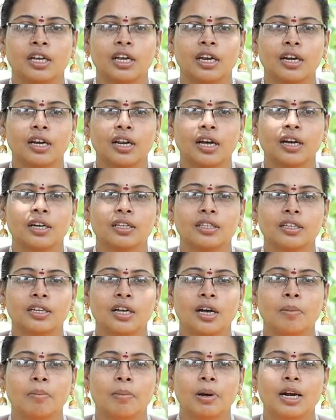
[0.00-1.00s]
என்ன
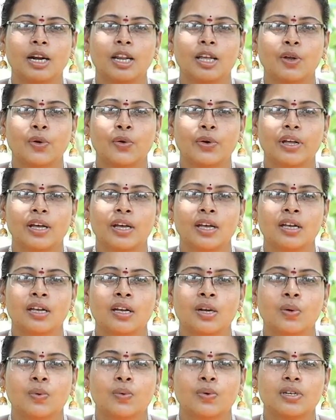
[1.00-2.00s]
ஆகுதுன்னா மலையோட
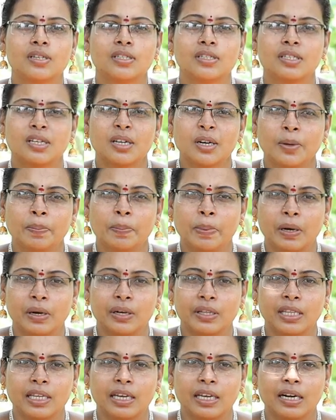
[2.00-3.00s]
ஒரு சிறு
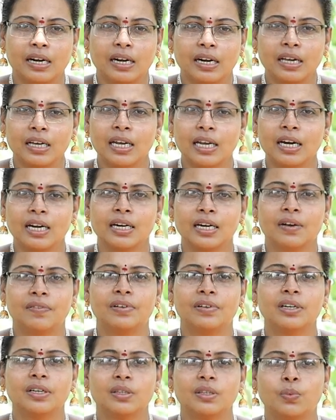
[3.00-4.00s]
பகுதி என்னென்னா கீழே
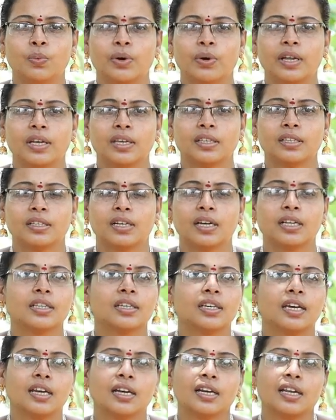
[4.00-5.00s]
விழுந்து உடையுது
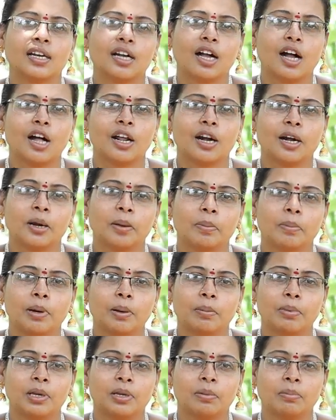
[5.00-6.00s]
அதுக்கு என்ன காரணம்
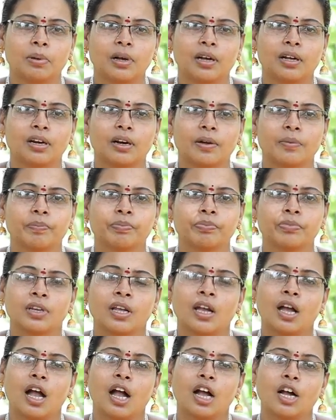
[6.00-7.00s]
அப்படின்னு பார்க்குறான்
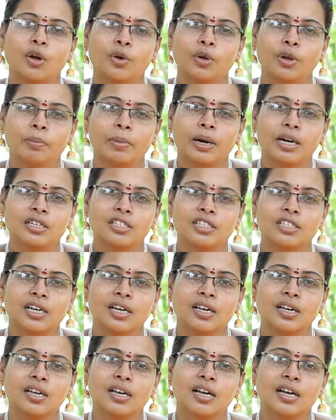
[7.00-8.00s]
அங்கே ஒரு
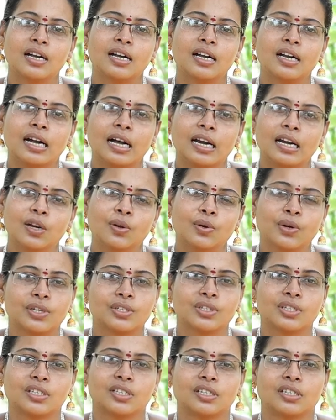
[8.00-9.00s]
மனுஷன் கல்
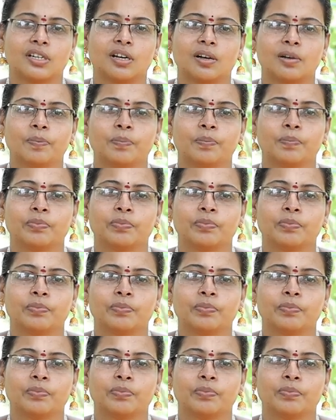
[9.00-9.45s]
உடச்சிட்ருக்கான்